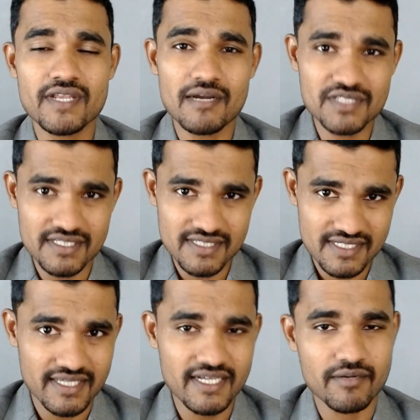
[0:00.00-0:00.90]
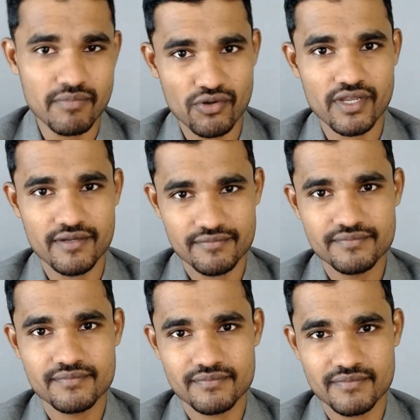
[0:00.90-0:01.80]
फिर आप चेंजेस नहीं कर पाओगे
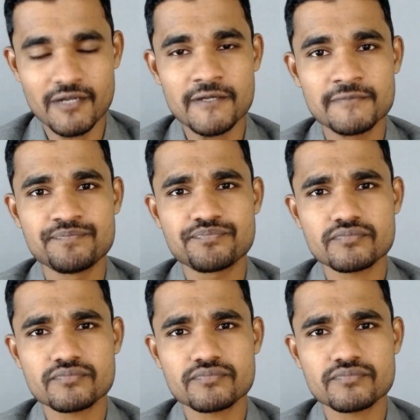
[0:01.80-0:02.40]
बराबर